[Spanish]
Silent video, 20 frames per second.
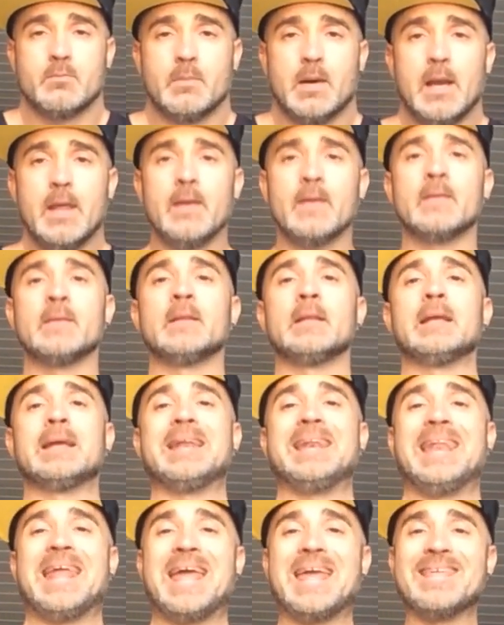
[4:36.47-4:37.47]
¿Vale?
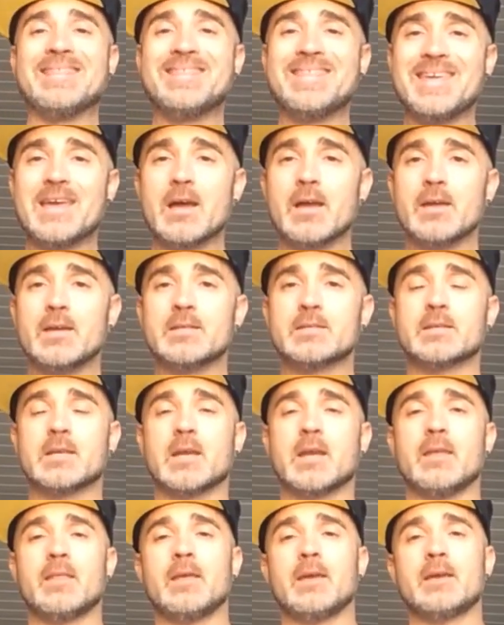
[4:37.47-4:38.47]
La idea es
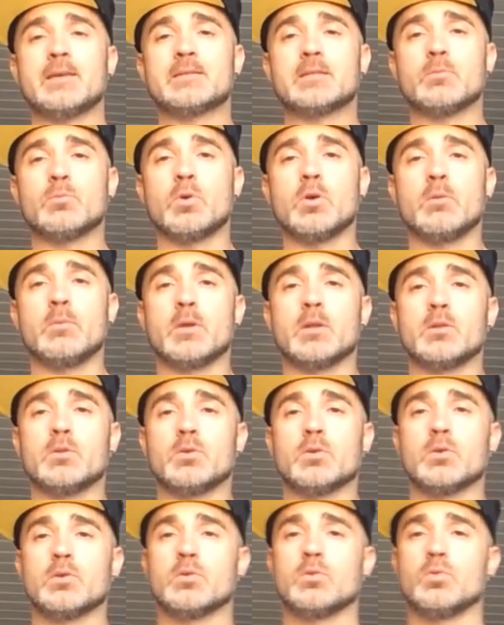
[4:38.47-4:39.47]
que quede este
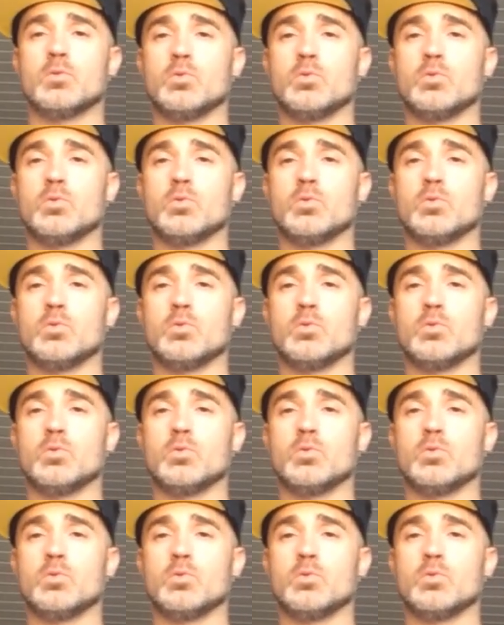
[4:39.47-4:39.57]
movimiento.